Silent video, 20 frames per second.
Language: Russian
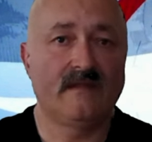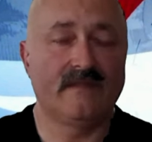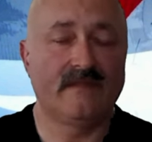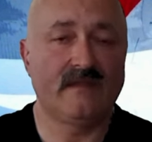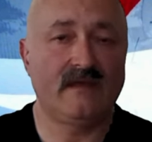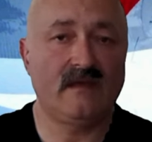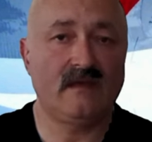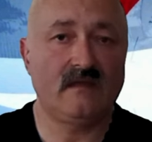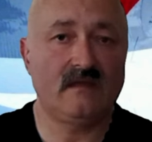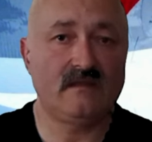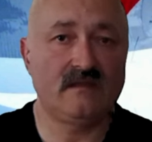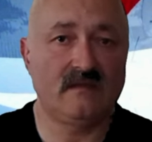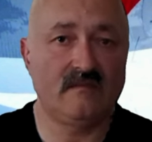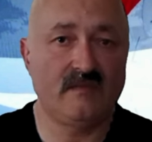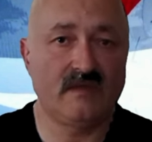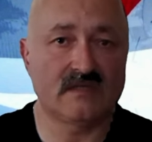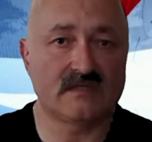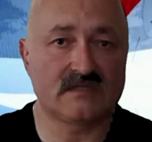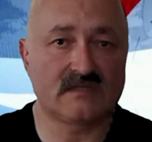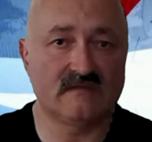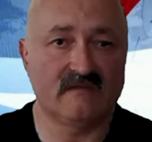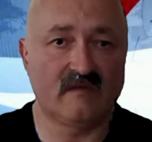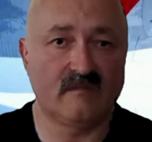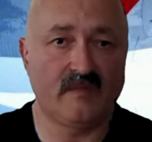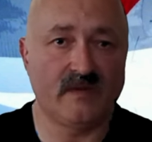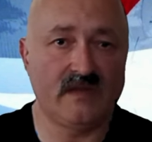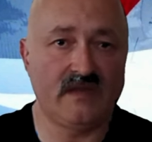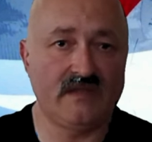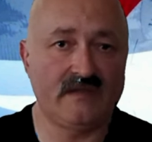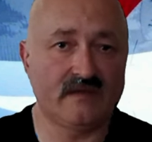на немецкого
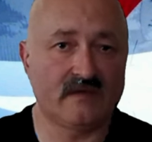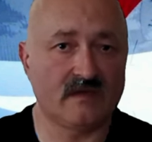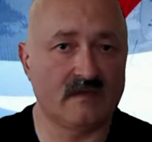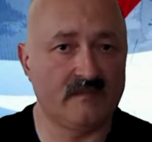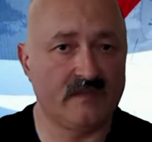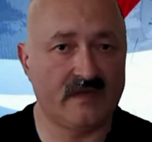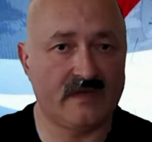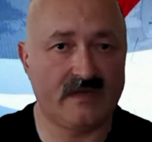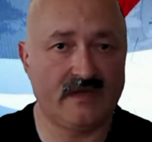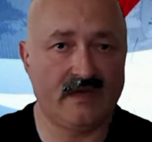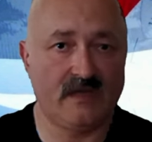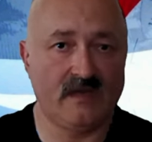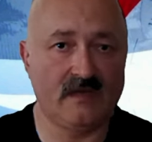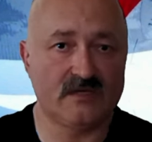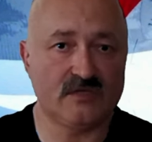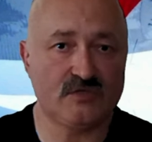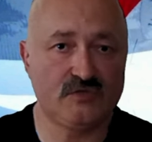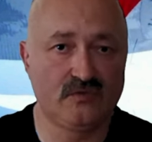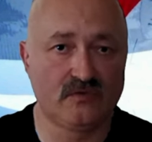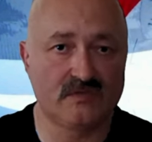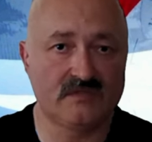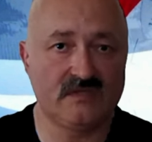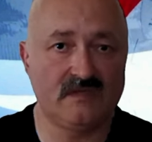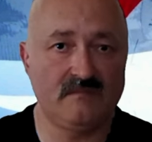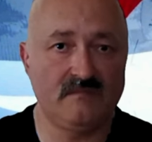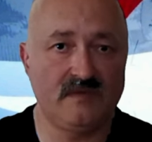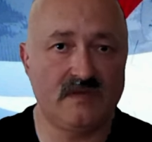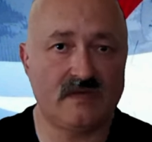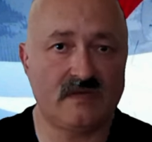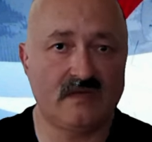политика Михаэля
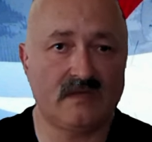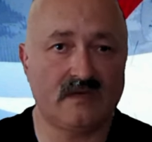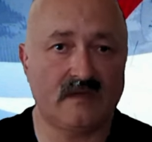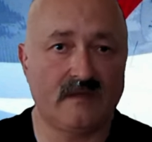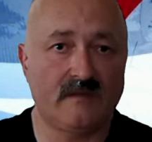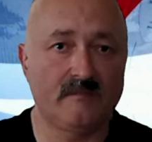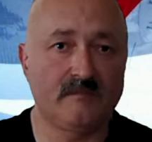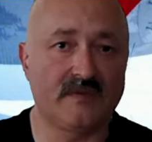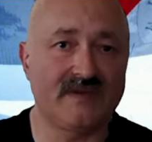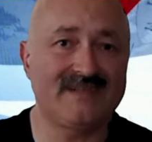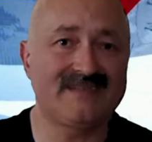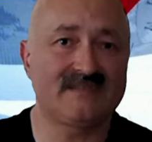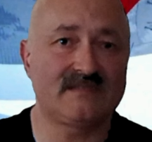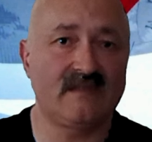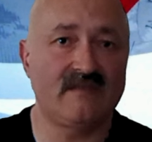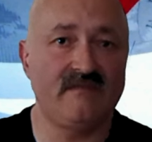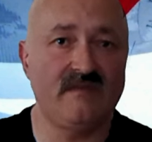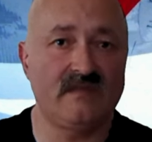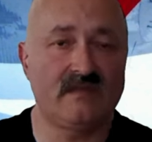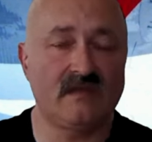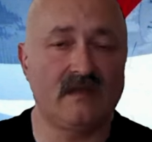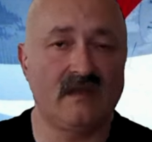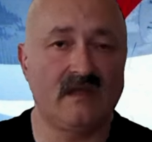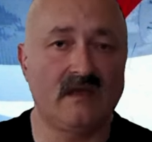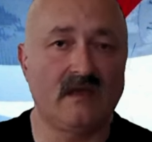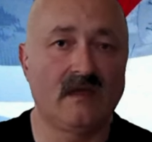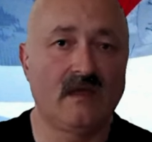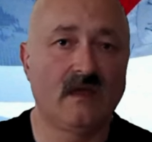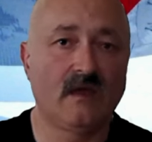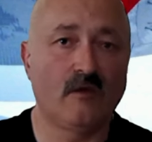Штюрценбергера,
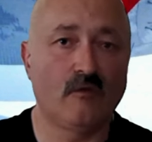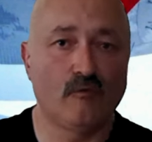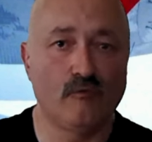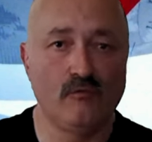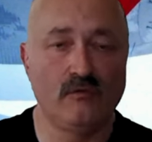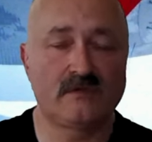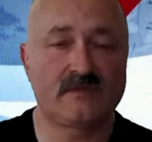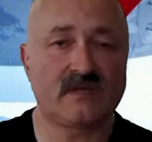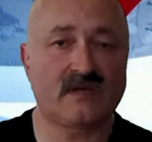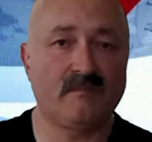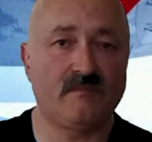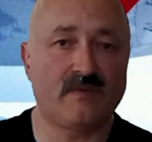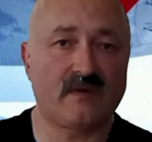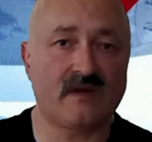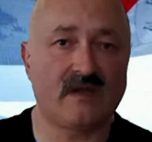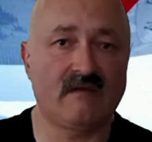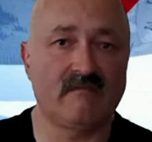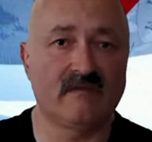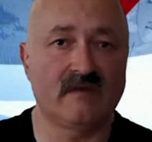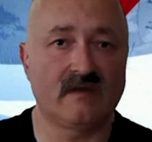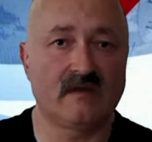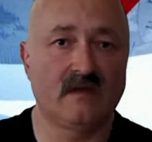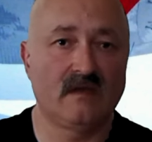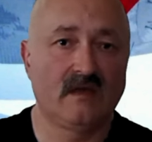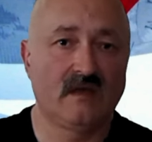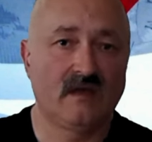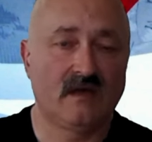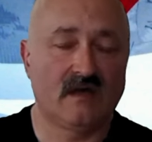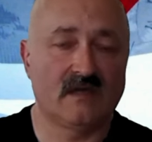представителя ультраправых,